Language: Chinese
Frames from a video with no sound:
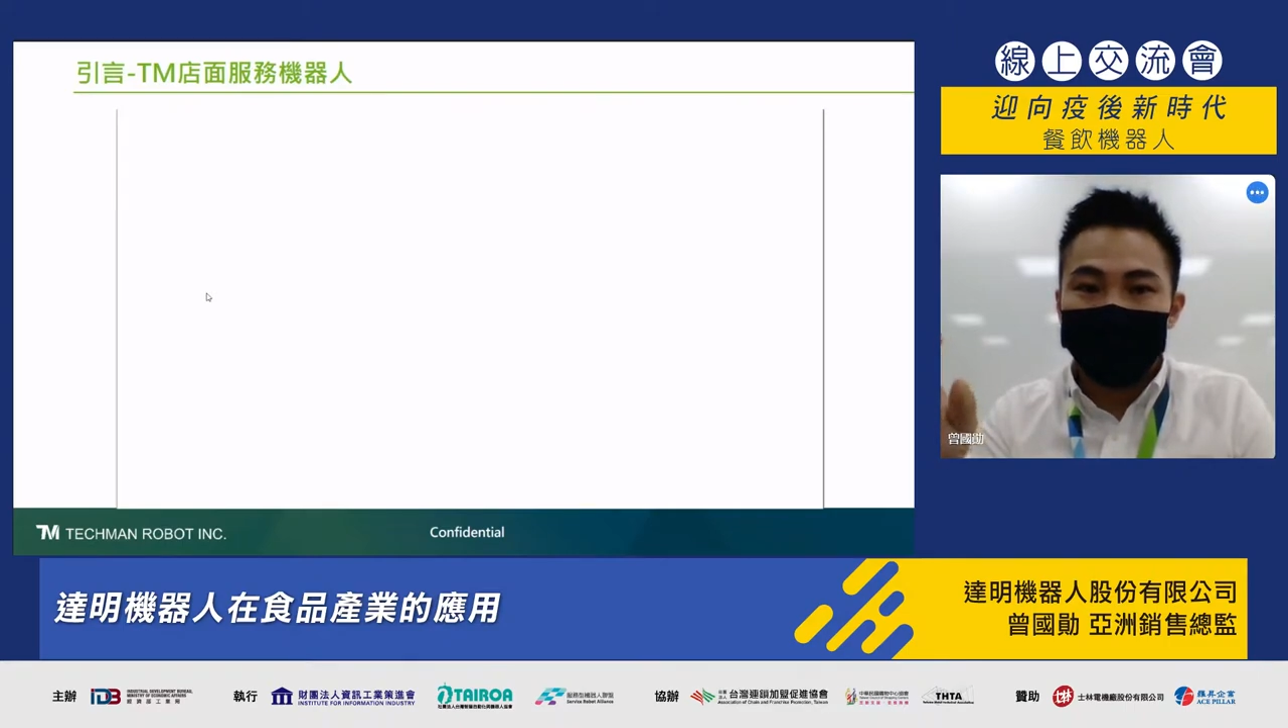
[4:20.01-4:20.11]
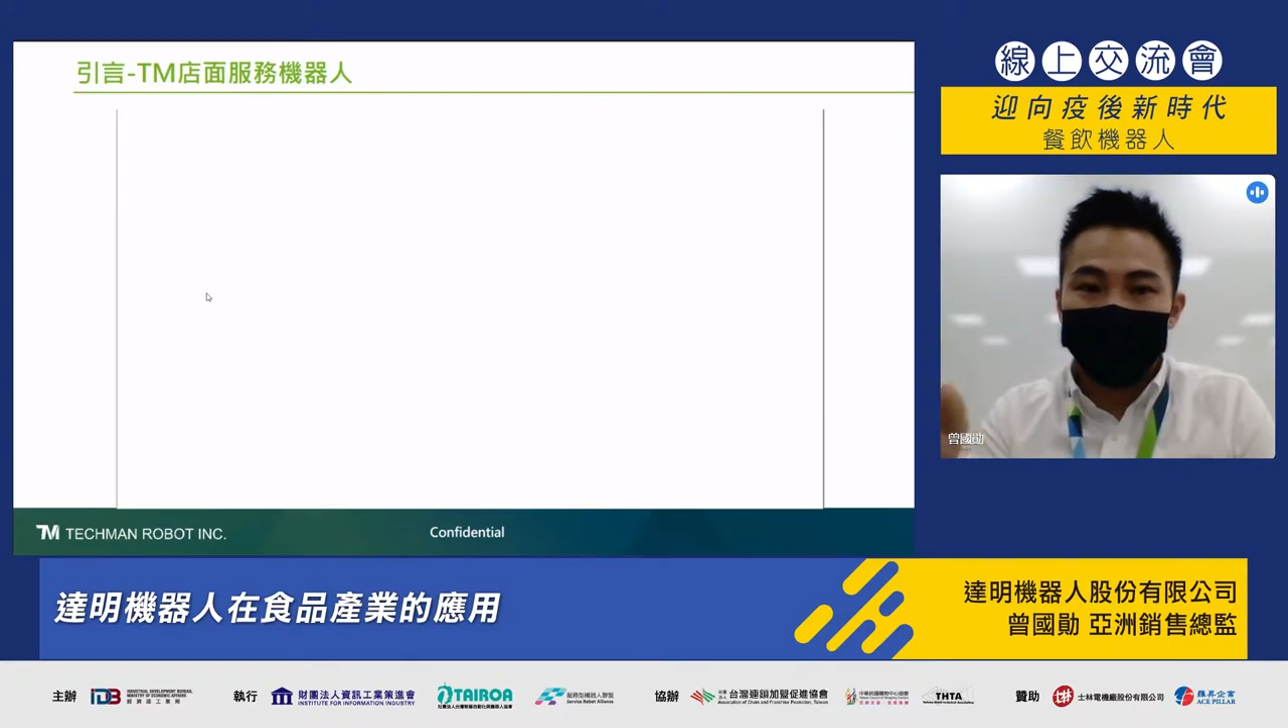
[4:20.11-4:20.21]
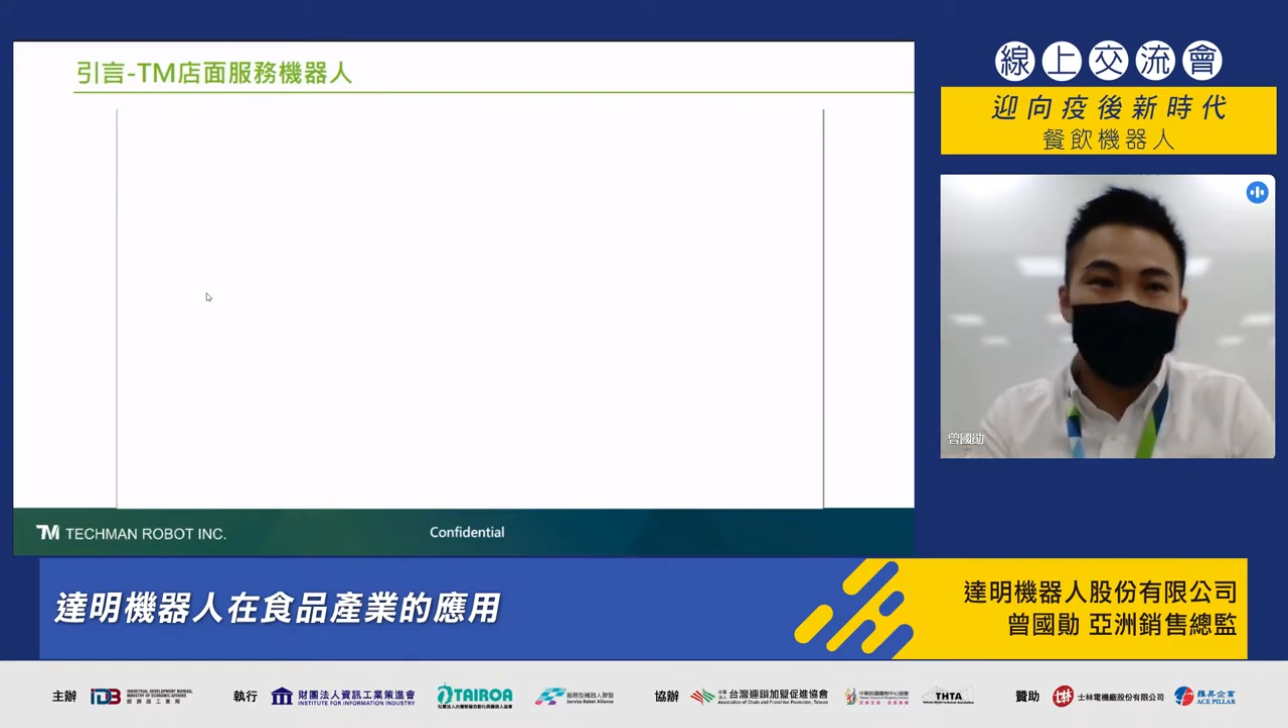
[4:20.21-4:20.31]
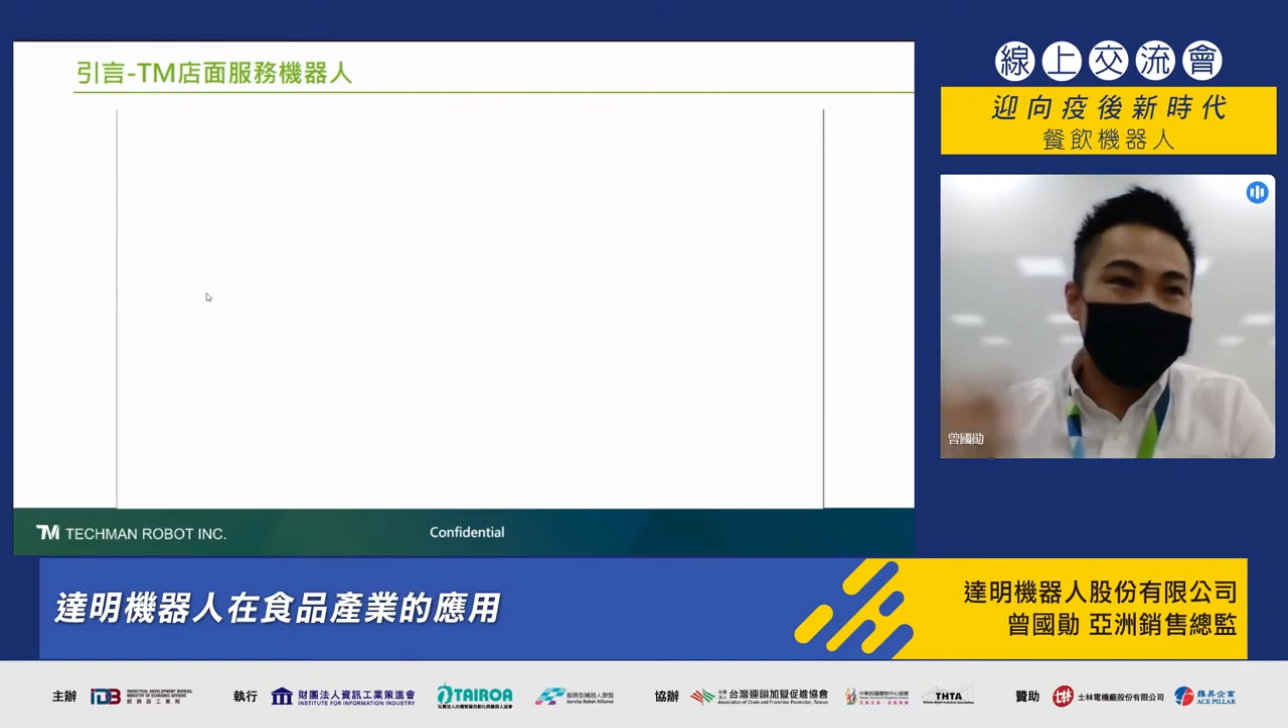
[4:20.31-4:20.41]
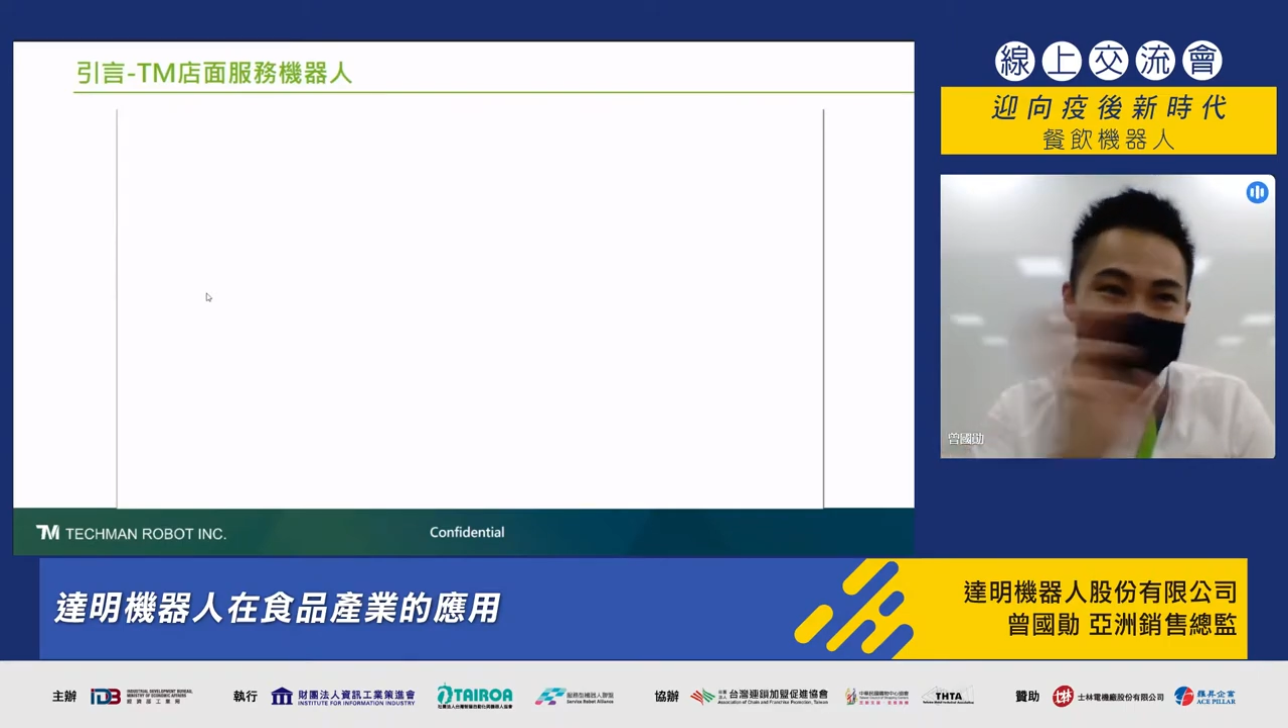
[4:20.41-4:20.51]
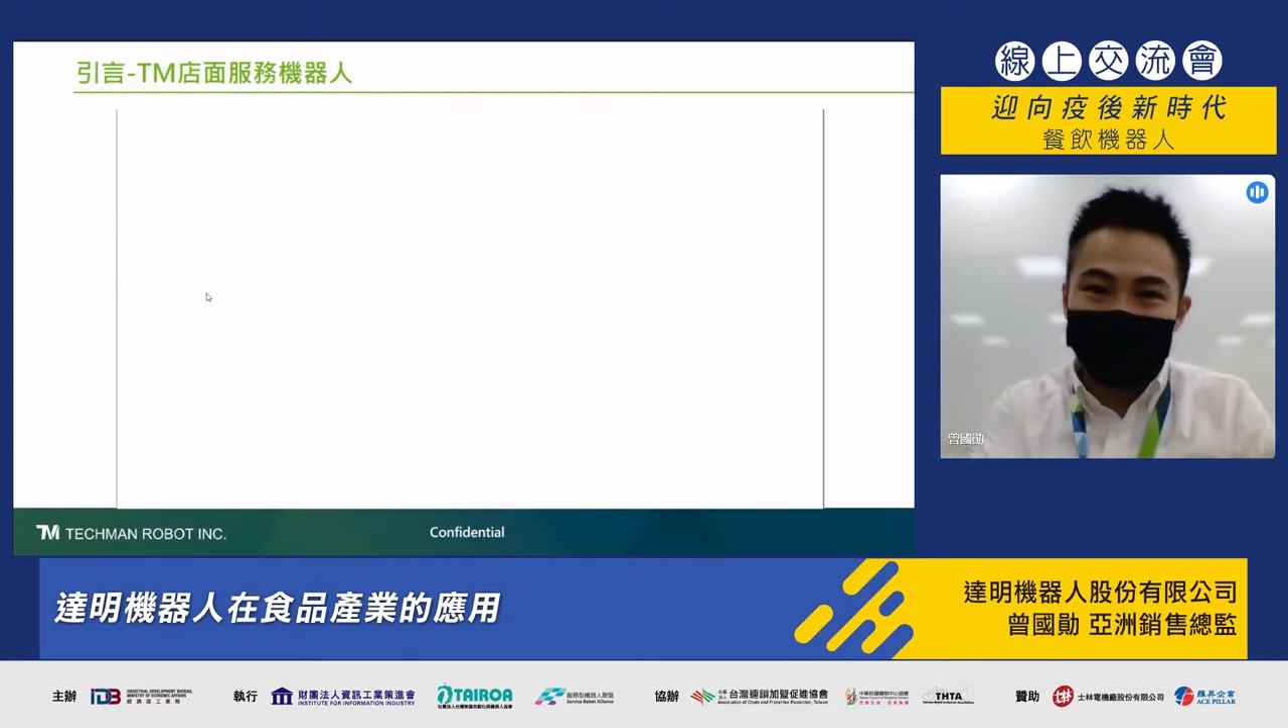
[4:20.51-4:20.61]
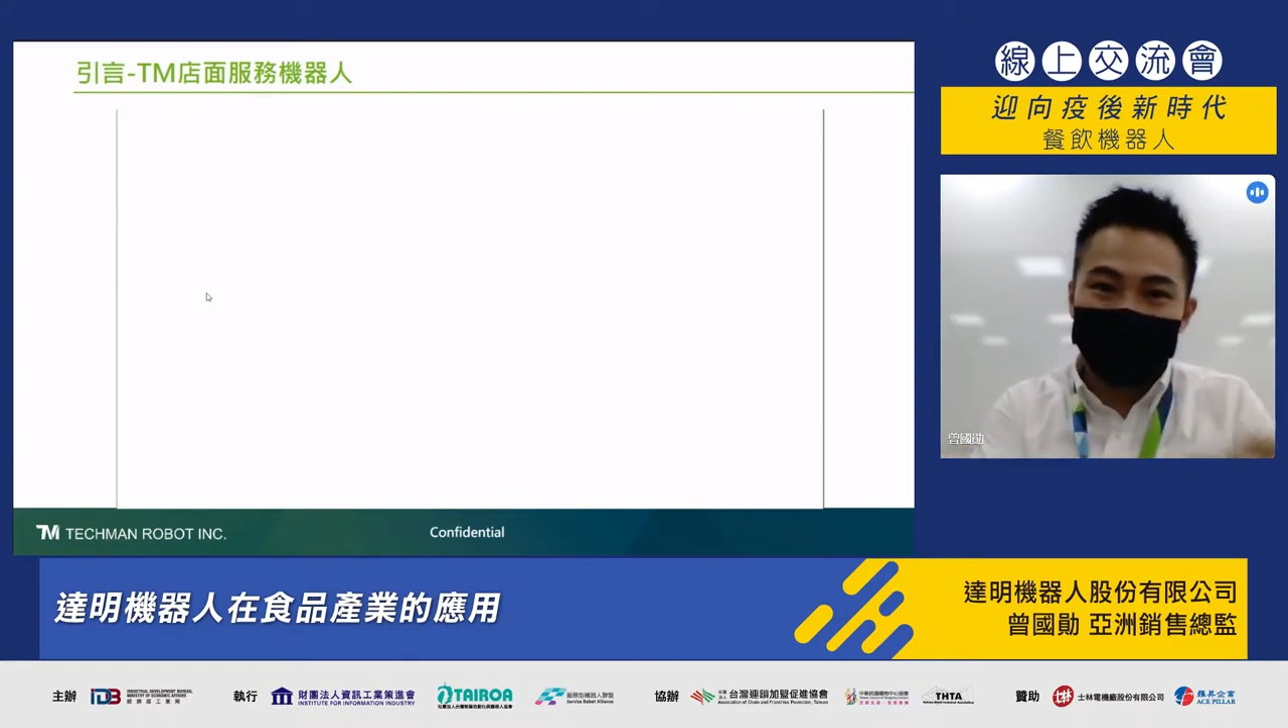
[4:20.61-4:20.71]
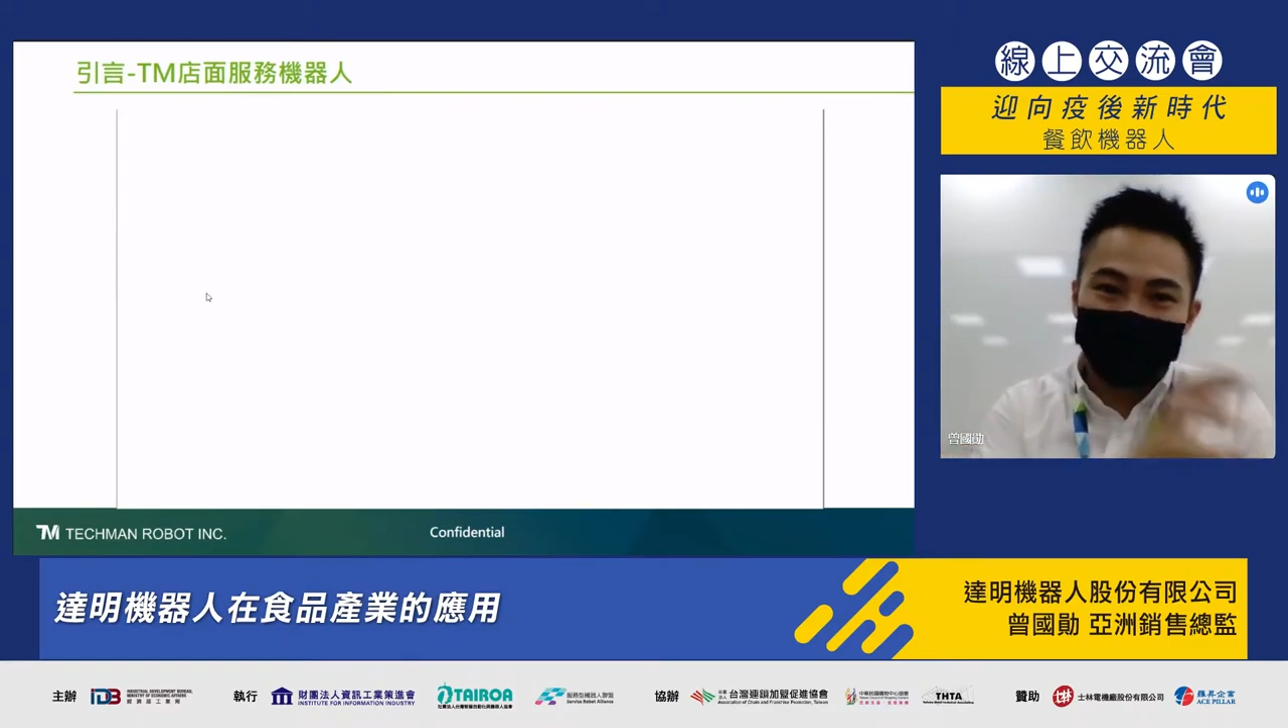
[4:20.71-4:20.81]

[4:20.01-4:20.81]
原本在工